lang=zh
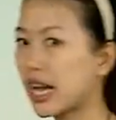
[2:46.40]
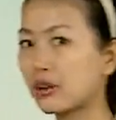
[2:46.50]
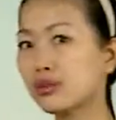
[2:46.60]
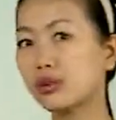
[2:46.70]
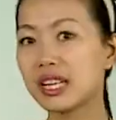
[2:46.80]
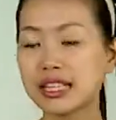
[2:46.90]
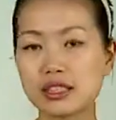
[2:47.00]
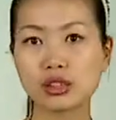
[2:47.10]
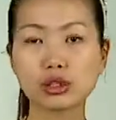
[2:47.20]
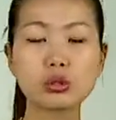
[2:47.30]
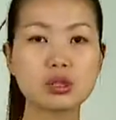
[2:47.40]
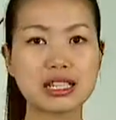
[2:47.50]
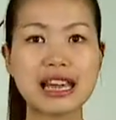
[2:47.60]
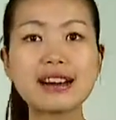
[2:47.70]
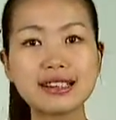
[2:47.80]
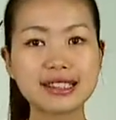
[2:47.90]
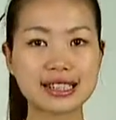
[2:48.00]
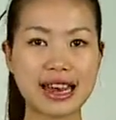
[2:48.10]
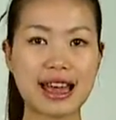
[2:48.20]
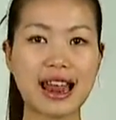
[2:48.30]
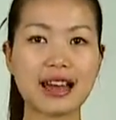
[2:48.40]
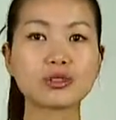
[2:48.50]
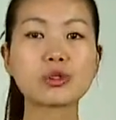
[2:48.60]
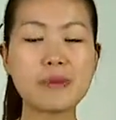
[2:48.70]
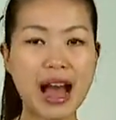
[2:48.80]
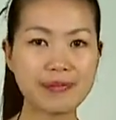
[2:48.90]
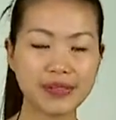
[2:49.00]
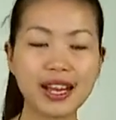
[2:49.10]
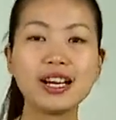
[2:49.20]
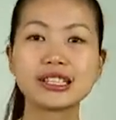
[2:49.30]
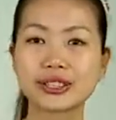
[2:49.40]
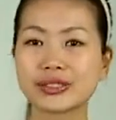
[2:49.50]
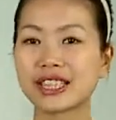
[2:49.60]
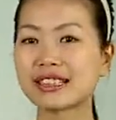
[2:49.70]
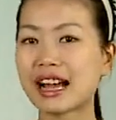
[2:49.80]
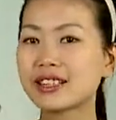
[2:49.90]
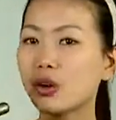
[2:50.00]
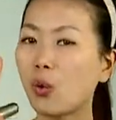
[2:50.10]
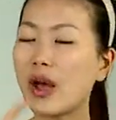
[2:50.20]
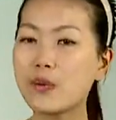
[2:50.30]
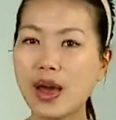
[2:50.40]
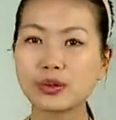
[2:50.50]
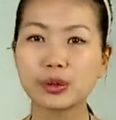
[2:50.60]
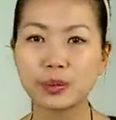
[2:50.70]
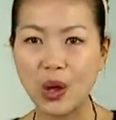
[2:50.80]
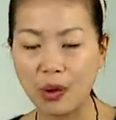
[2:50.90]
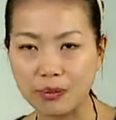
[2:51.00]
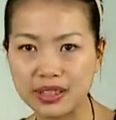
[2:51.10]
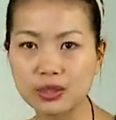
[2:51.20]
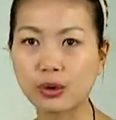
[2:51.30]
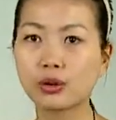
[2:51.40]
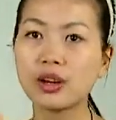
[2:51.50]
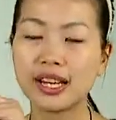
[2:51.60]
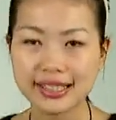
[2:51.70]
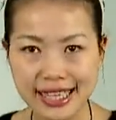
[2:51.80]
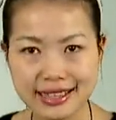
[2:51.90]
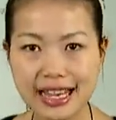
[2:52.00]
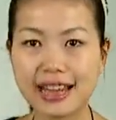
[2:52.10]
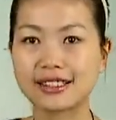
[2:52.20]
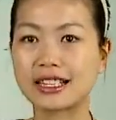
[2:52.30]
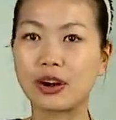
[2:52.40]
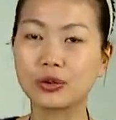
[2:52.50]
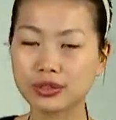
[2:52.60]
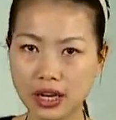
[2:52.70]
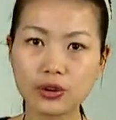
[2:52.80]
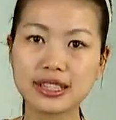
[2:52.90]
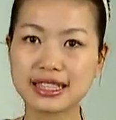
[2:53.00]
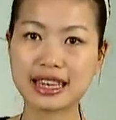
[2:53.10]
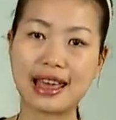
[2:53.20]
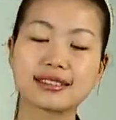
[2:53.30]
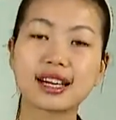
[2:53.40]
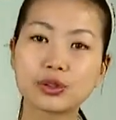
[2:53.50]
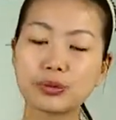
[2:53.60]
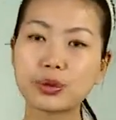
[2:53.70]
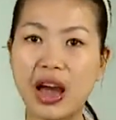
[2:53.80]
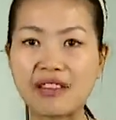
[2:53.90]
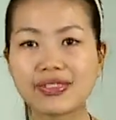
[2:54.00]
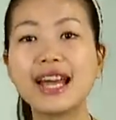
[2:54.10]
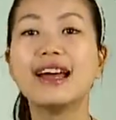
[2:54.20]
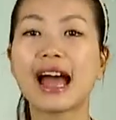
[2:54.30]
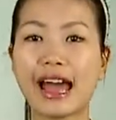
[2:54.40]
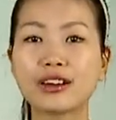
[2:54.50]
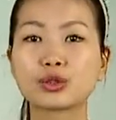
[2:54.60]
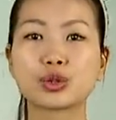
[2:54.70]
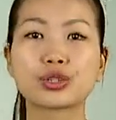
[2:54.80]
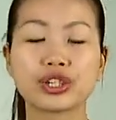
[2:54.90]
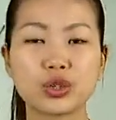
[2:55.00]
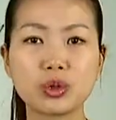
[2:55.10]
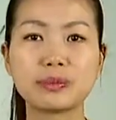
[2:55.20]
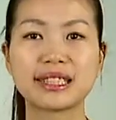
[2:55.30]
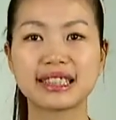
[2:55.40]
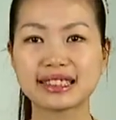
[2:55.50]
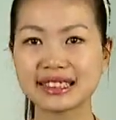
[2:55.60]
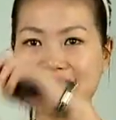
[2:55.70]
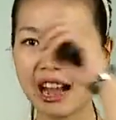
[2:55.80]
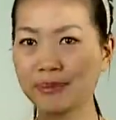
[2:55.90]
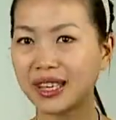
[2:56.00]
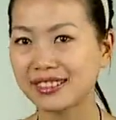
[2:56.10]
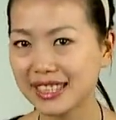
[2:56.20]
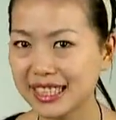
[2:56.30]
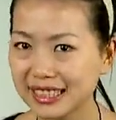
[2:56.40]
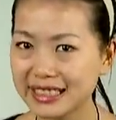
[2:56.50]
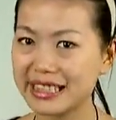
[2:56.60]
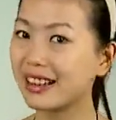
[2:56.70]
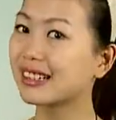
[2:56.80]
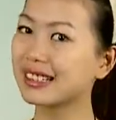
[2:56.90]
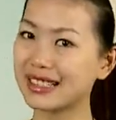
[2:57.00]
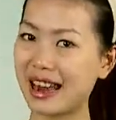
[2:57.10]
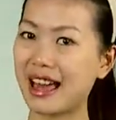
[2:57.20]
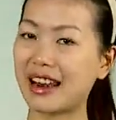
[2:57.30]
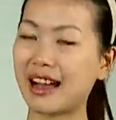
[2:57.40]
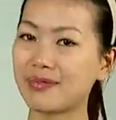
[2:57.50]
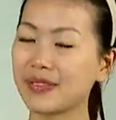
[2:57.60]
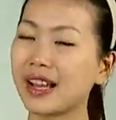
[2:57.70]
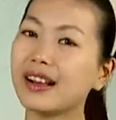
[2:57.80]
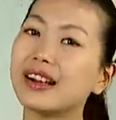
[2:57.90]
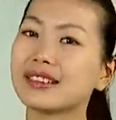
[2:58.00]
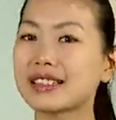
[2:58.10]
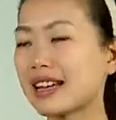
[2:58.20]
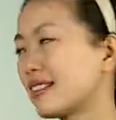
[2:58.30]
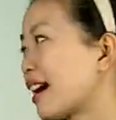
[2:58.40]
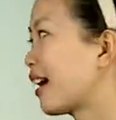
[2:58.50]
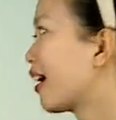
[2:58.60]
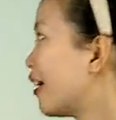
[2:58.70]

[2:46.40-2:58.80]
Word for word: 两种类型都结合起来了，对吧？嗯，首先它是还原，对不对？我们从现在找找以前的，对不对？还有就是跟我们的大饼其实结合起来了，在这儿